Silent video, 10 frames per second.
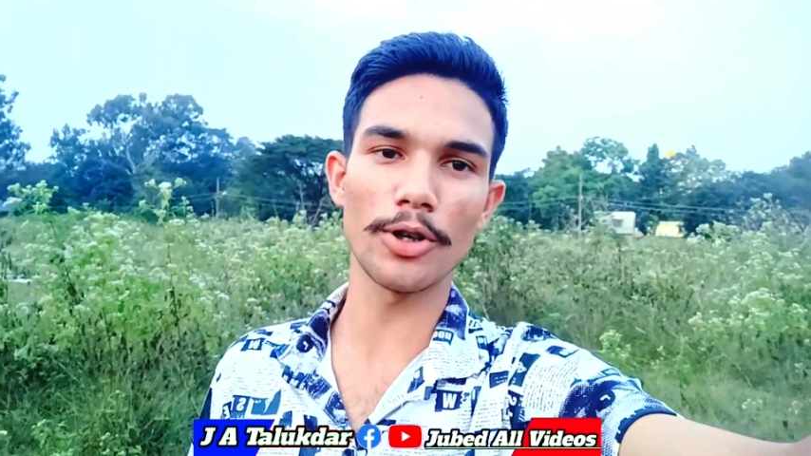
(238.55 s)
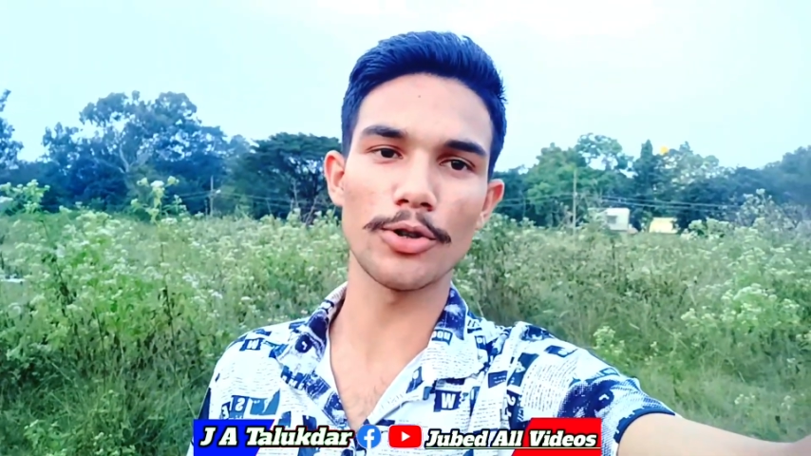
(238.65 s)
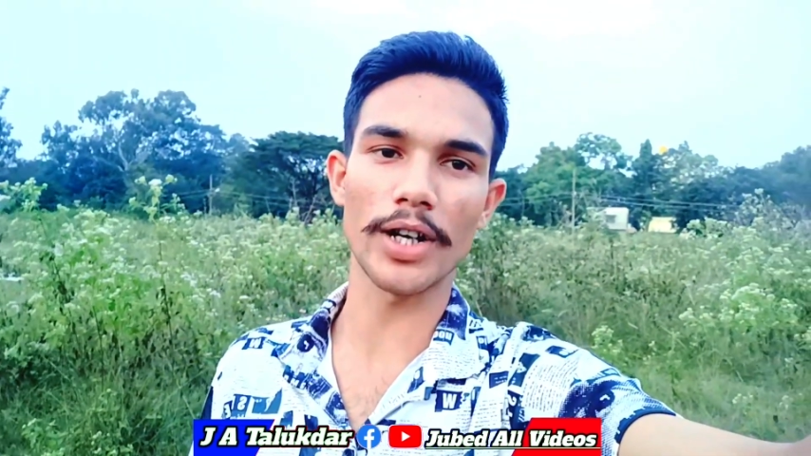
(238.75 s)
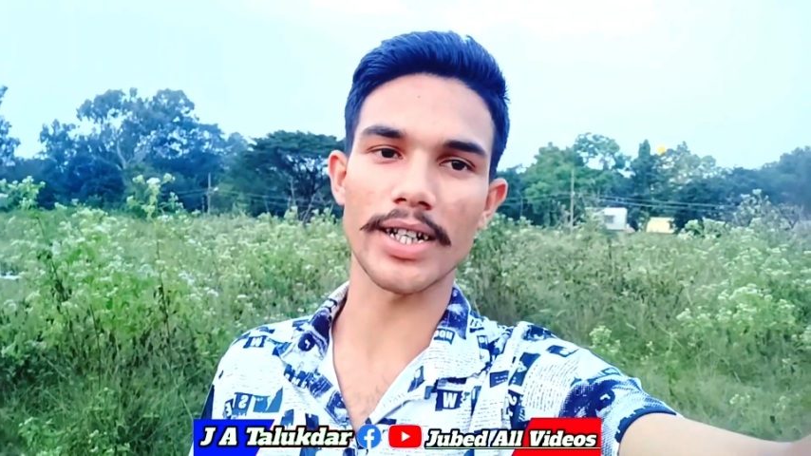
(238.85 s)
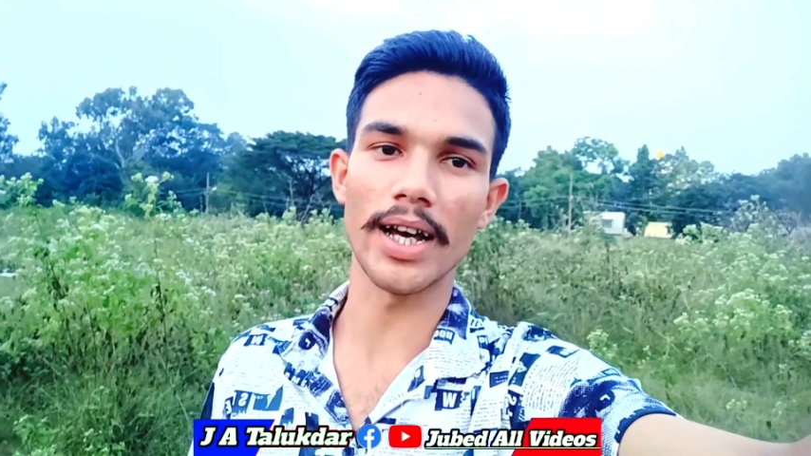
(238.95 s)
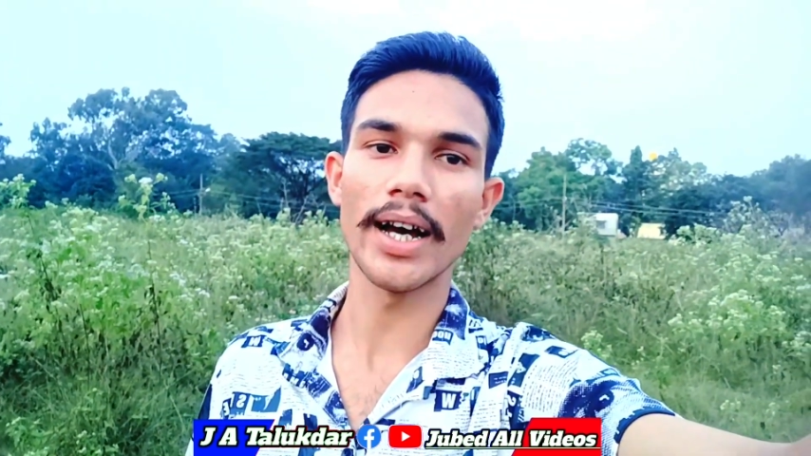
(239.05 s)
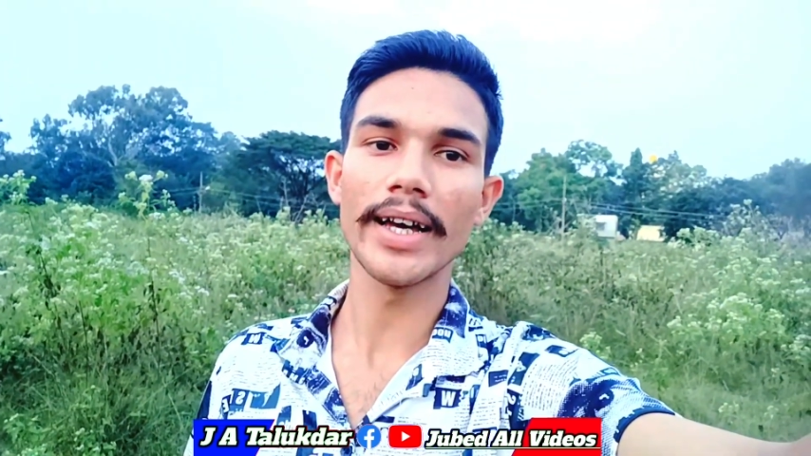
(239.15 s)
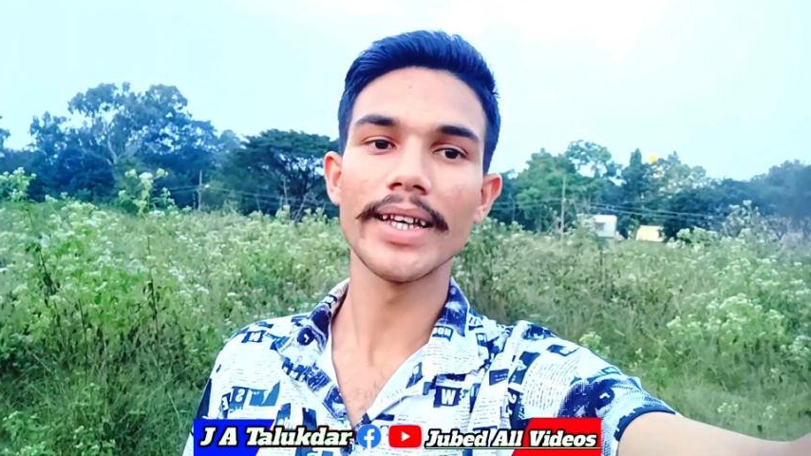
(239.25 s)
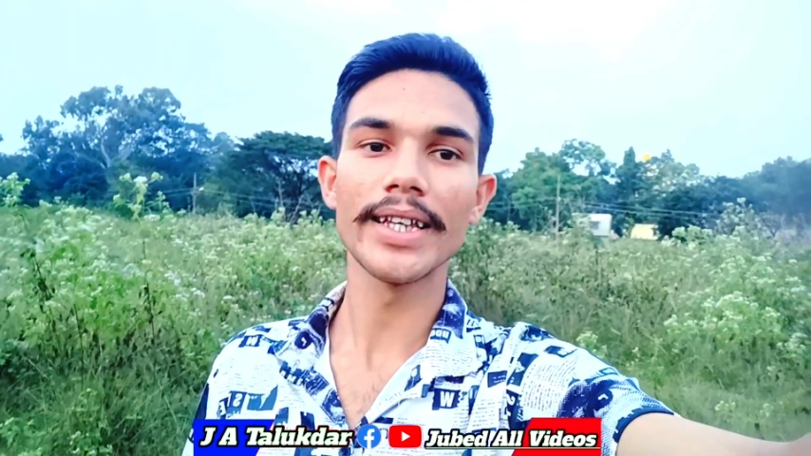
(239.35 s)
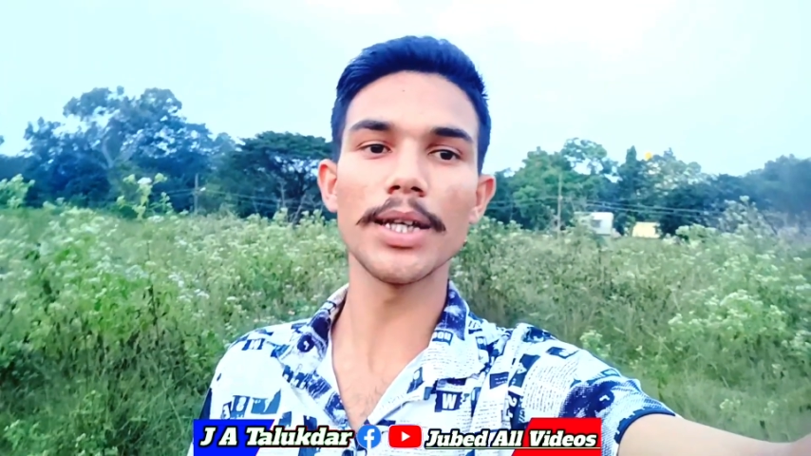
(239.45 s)
বন্ধু আসলা
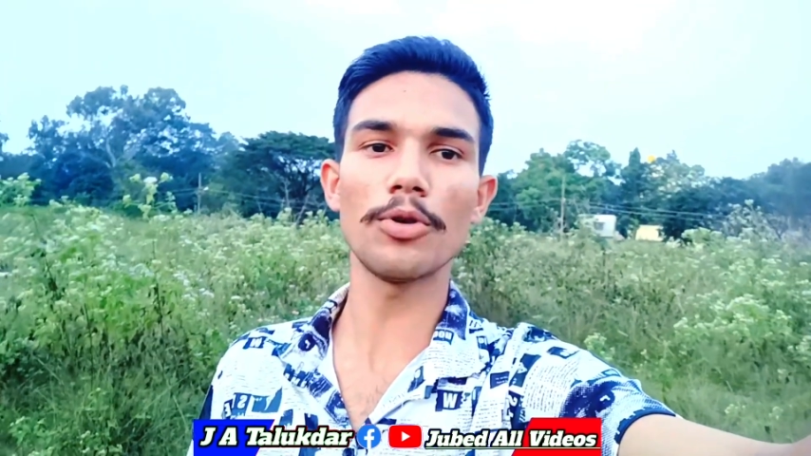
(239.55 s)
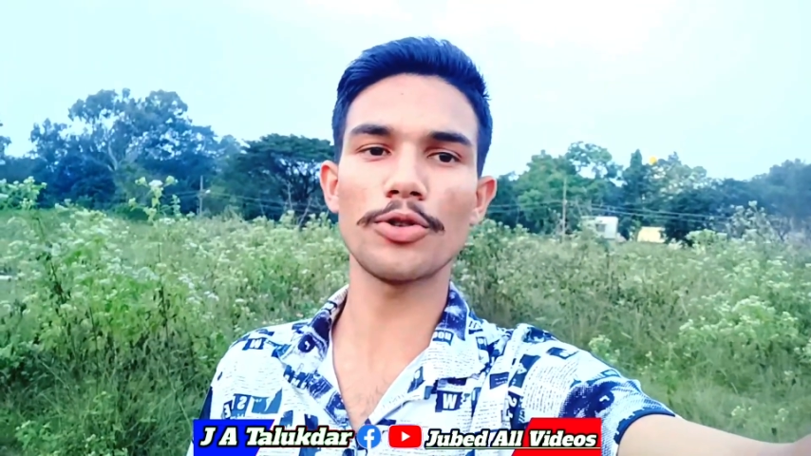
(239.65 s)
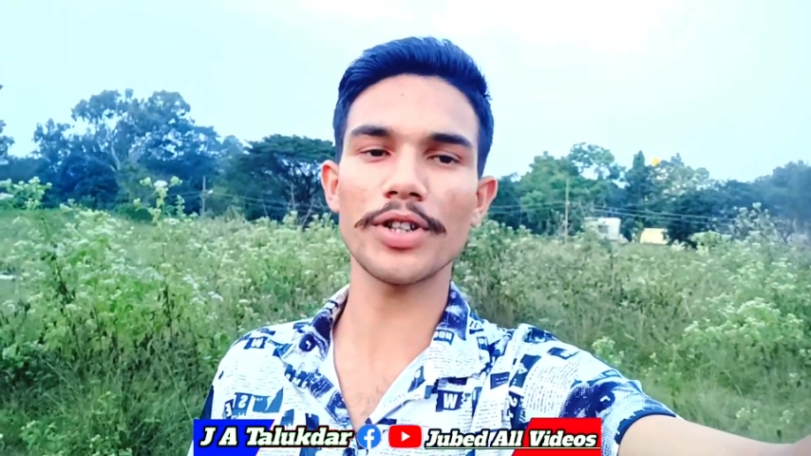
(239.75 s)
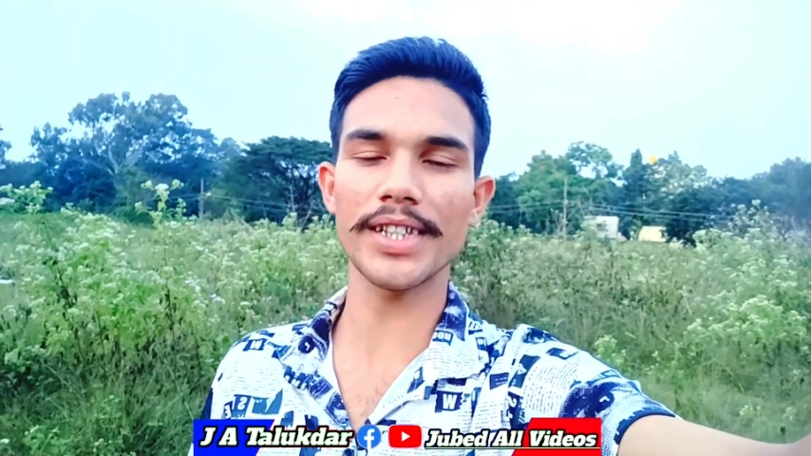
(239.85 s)
ই বন্ধুয়ে